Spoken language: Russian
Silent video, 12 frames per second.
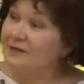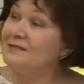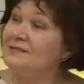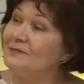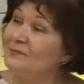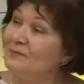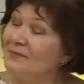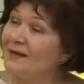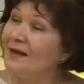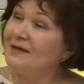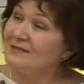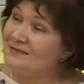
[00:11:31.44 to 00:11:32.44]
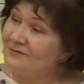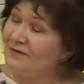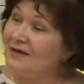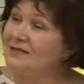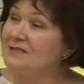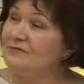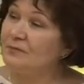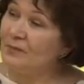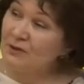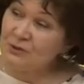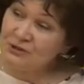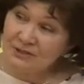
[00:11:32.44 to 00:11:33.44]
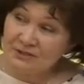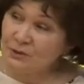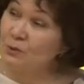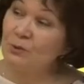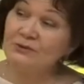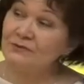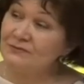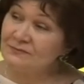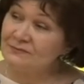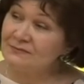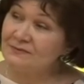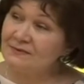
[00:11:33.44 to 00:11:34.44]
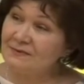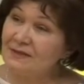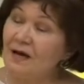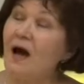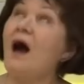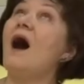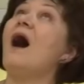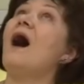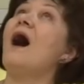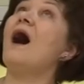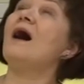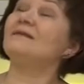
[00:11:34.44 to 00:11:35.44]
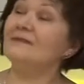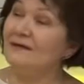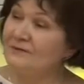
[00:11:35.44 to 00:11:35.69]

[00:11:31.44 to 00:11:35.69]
А, да вы что? Зеваете, вы полощете рот. Пьем так. воду да, угу.